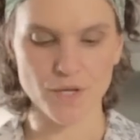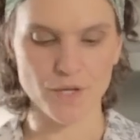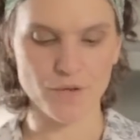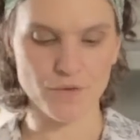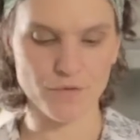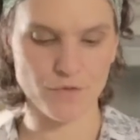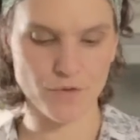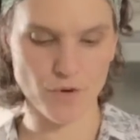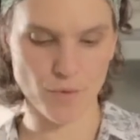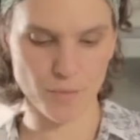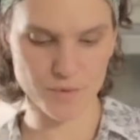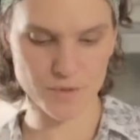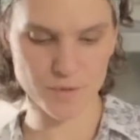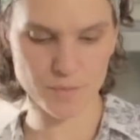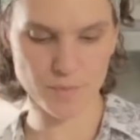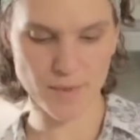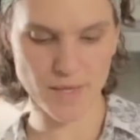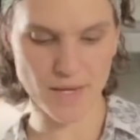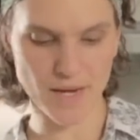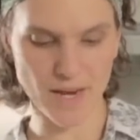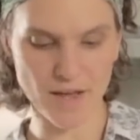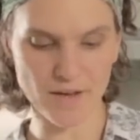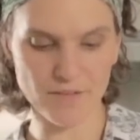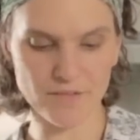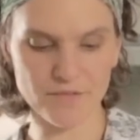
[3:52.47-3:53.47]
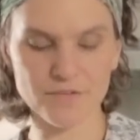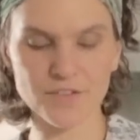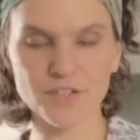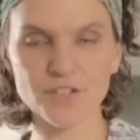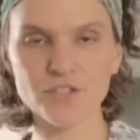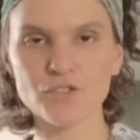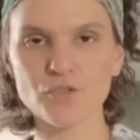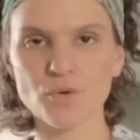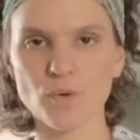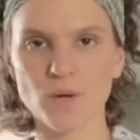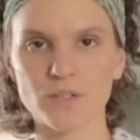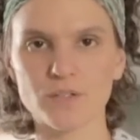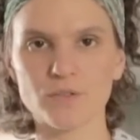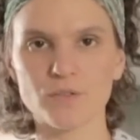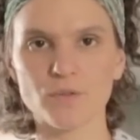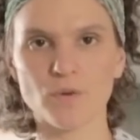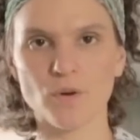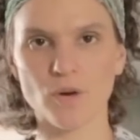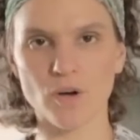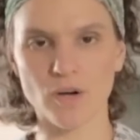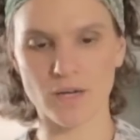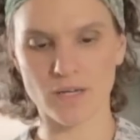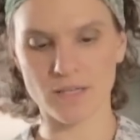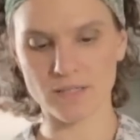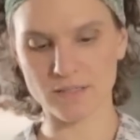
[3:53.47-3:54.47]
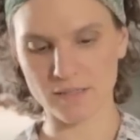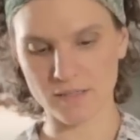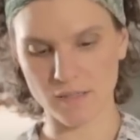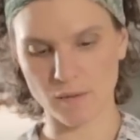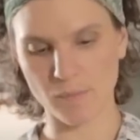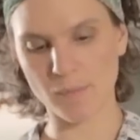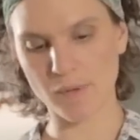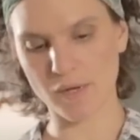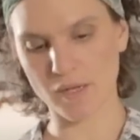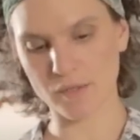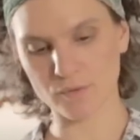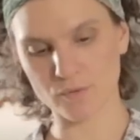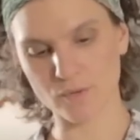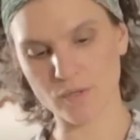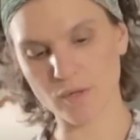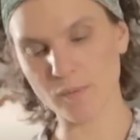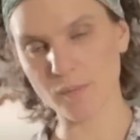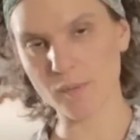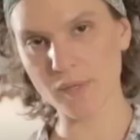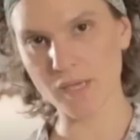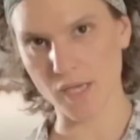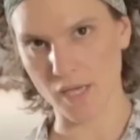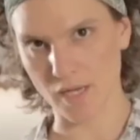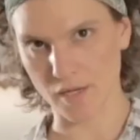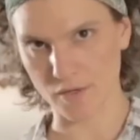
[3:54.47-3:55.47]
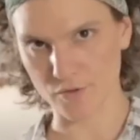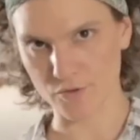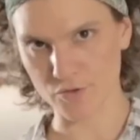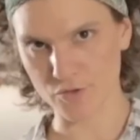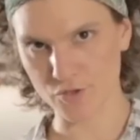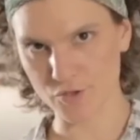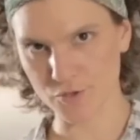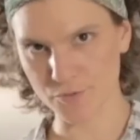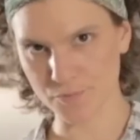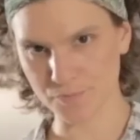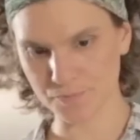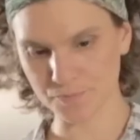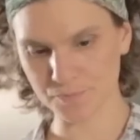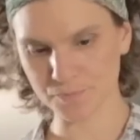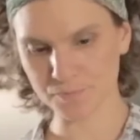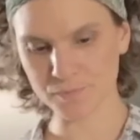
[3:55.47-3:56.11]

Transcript: e vamos esperar 24 horas a temperatura ambiente.